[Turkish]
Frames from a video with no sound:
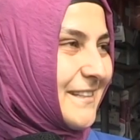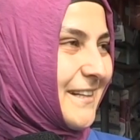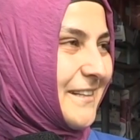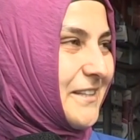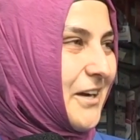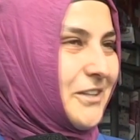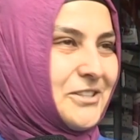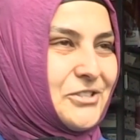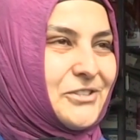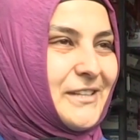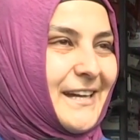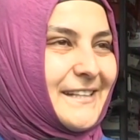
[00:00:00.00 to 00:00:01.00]
Hani
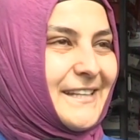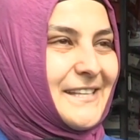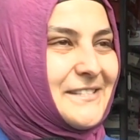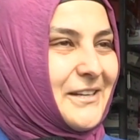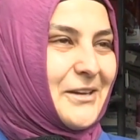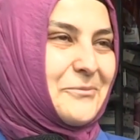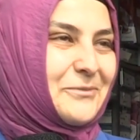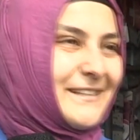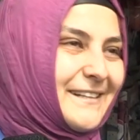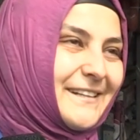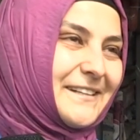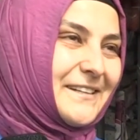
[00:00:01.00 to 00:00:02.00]
alıştık herkes
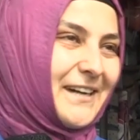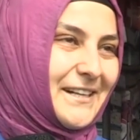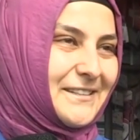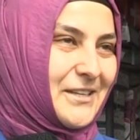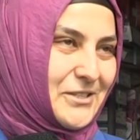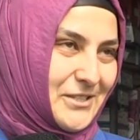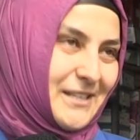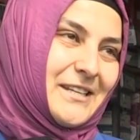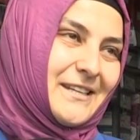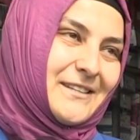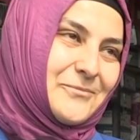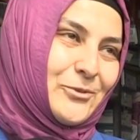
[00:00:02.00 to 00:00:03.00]
abla, kardeş
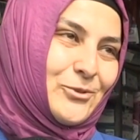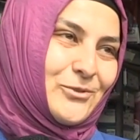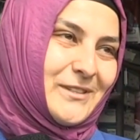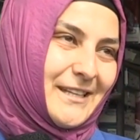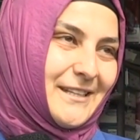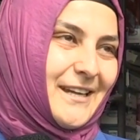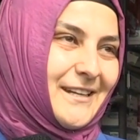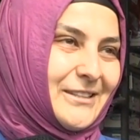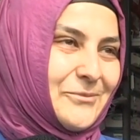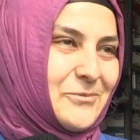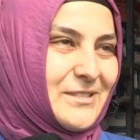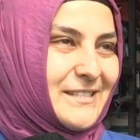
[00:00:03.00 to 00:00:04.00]
hani modunda
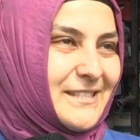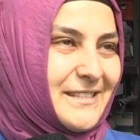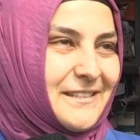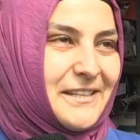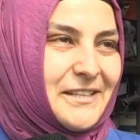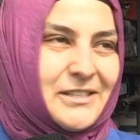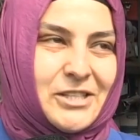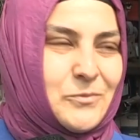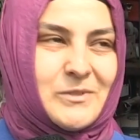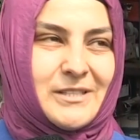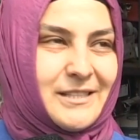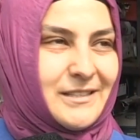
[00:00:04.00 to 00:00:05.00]
ilerlediğimiz için
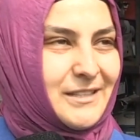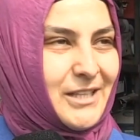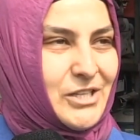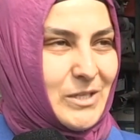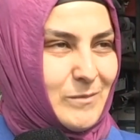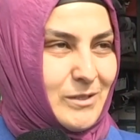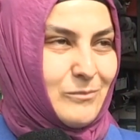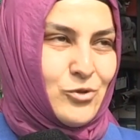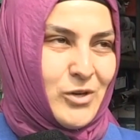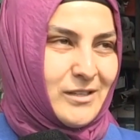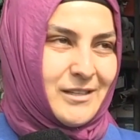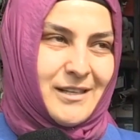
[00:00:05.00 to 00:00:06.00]
hiçbir sıkıntı yaşamadım
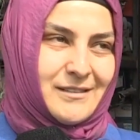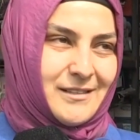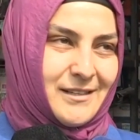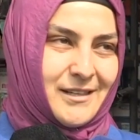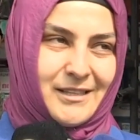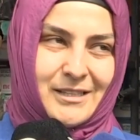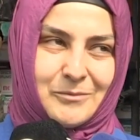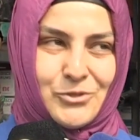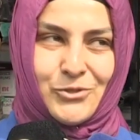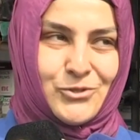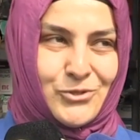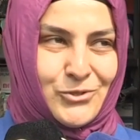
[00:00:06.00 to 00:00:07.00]
şu ana kadar. Allah'a
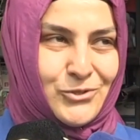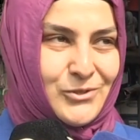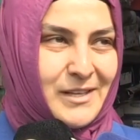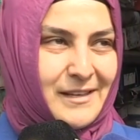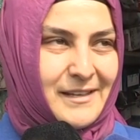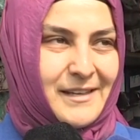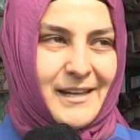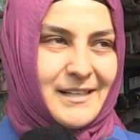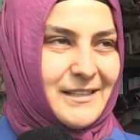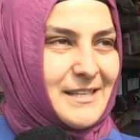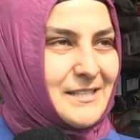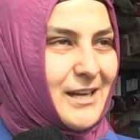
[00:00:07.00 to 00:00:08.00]
çok şükür.
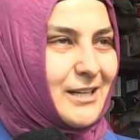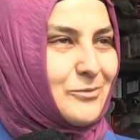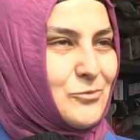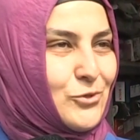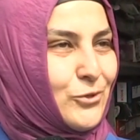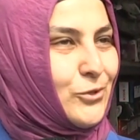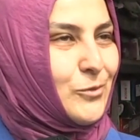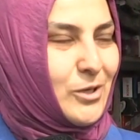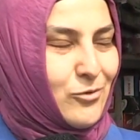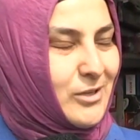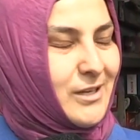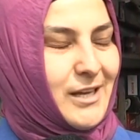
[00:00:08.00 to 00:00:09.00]
Herkes yardımcı oluyor. Ben
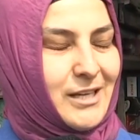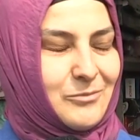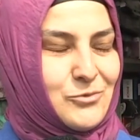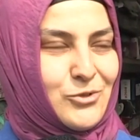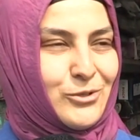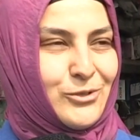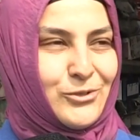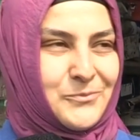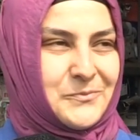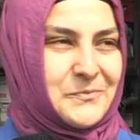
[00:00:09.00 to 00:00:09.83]
onlara yardımcı oluyorum.